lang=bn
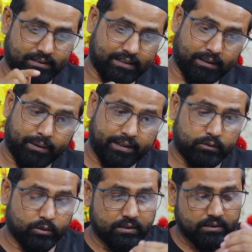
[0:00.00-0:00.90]
তাই জামাইয়ে
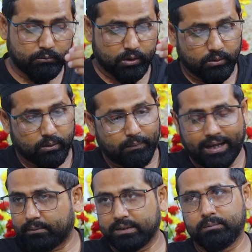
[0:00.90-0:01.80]
যদি মনে করো
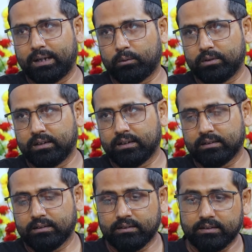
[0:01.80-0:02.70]
মারে বেশি মায়া করলেন
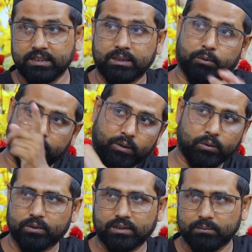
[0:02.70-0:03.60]
এই রিপোর্টটা
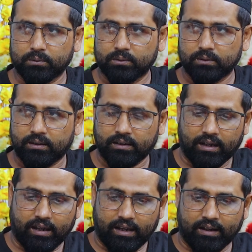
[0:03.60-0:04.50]
হন যাইব
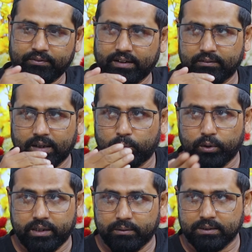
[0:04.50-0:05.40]
আপনি আপনার
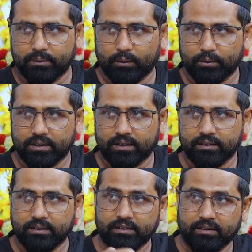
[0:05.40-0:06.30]
বইনটি বেশি মায়া করলেন
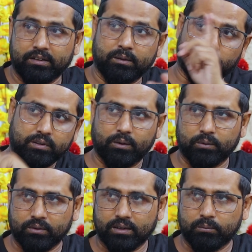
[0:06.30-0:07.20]
এই রিপোর্টটা
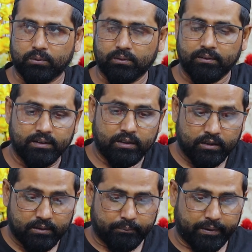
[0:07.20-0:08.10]
হন যাইব
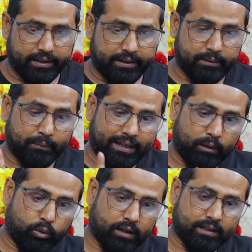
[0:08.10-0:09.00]
মানে এই মায়া
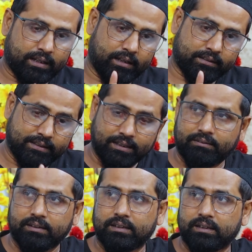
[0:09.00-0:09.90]
করাটা ঠিক
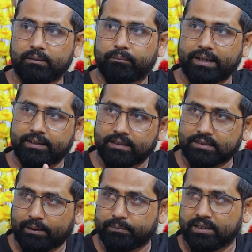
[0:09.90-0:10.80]
আছে নি মানিয়া
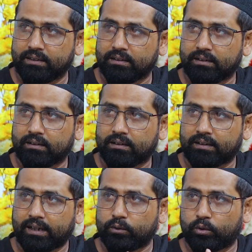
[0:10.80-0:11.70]
নিতাম নি
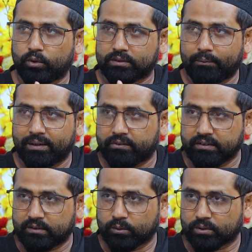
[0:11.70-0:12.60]
না ইনো কোনো জামেলা
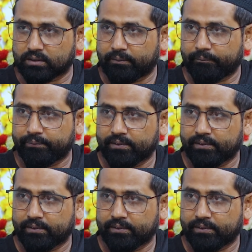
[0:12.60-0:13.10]
সৃষ্টি করতাম